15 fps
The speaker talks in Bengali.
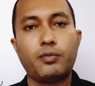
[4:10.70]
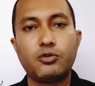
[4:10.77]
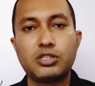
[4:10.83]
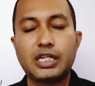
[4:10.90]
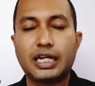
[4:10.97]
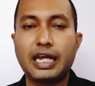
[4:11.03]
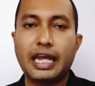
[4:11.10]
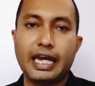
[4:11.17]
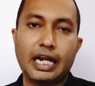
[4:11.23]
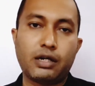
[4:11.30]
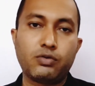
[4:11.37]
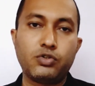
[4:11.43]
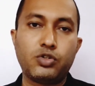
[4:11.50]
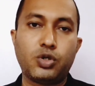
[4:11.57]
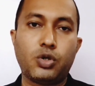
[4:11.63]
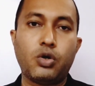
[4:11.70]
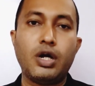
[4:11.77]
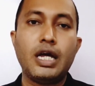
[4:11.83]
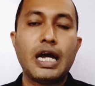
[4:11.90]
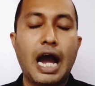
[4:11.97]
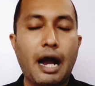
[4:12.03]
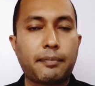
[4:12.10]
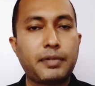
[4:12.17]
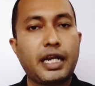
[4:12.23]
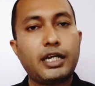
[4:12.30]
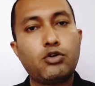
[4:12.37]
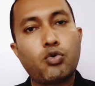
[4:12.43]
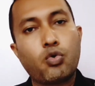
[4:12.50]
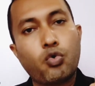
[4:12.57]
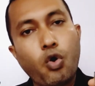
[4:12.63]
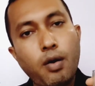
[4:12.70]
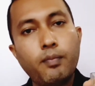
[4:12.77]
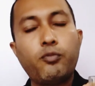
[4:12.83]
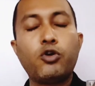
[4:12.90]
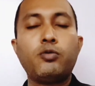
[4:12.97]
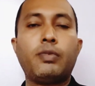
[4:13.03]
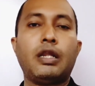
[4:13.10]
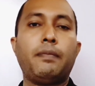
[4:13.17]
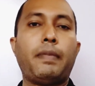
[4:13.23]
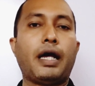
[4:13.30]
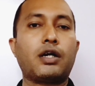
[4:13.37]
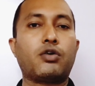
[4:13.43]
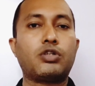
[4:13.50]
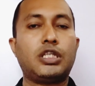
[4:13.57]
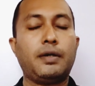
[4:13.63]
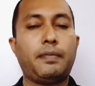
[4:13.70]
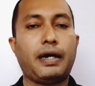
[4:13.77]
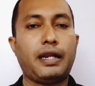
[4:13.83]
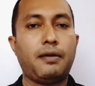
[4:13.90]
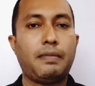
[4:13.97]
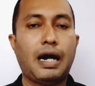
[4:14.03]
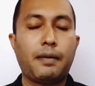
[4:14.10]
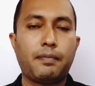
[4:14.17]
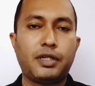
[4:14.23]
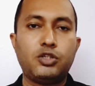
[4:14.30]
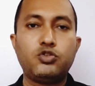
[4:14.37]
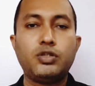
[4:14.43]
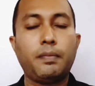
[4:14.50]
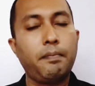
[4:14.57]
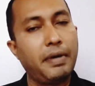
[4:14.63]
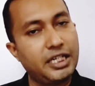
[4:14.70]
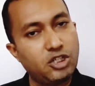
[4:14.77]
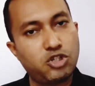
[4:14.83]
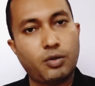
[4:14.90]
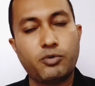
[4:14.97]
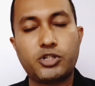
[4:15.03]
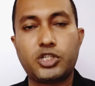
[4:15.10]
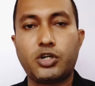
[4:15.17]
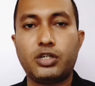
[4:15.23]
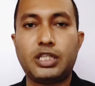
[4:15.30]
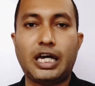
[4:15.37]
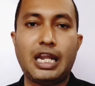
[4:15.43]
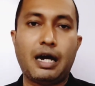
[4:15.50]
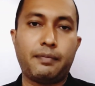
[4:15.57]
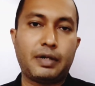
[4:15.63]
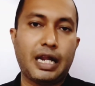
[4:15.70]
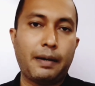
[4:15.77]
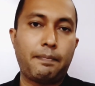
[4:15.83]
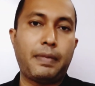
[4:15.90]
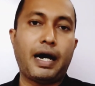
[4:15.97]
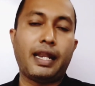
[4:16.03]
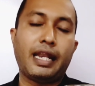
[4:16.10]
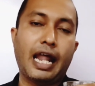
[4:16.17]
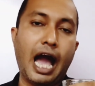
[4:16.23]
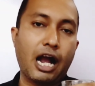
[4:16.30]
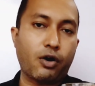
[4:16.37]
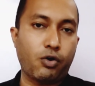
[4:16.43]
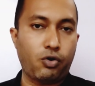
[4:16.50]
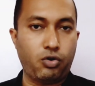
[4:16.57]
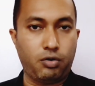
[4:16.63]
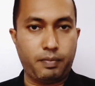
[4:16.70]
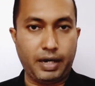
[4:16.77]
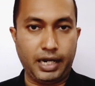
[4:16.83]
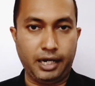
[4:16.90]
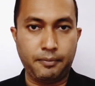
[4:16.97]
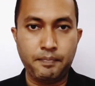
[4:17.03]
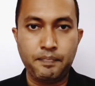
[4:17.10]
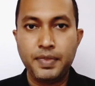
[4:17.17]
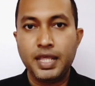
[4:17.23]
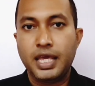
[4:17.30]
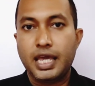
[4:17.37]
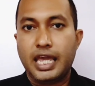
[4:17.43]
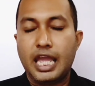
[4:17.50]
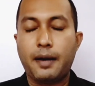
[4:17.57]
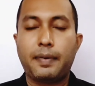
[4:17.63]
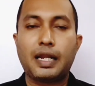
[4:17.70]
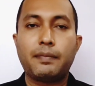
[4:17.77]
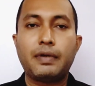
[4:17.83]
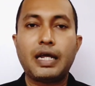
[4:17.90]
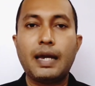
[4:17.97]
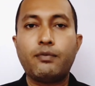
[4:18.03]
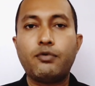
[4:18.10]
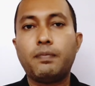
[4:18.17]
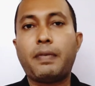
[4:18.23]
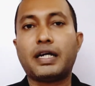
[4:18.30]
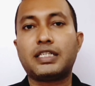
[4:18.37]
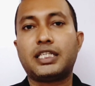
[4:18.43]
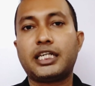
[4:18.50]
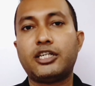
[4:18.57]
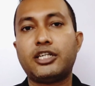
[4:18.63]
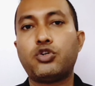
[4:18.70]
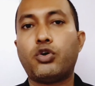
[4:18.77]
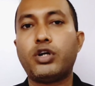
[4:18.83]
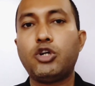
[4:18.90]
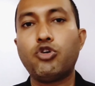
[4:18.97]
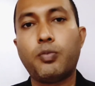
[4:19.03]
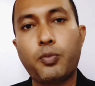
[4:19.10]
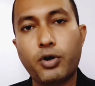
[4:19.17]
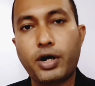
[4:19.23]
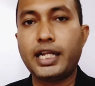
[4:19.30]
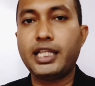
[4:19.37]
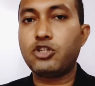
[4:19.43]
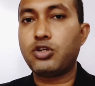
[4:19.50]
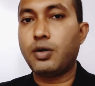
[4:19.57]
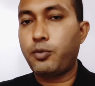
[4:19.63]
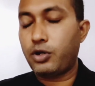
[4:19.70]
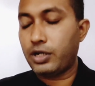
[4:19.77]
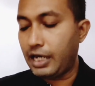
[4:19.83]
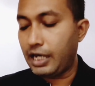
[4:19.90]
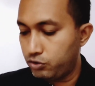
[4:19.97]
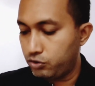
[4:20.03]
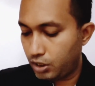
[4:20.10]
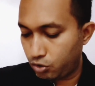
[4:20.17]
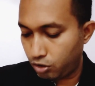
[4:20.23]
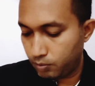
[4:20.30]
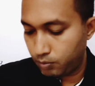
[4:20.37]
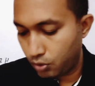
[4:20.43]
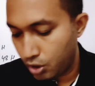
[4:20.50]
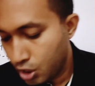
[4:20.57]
সমস্যাকে এড়ানোর জন্য আপনারা একটু কম পরিমাণে পান করতে পারেন বা আপনাদের যদি বেশি সমস্যা হয় তাহলে আপনারা পান না করলেও পারেন এবার আমরা এমন পাঁচ থেকে ছয়টি উপকারিতা সম্পর্কে আলোচনা করব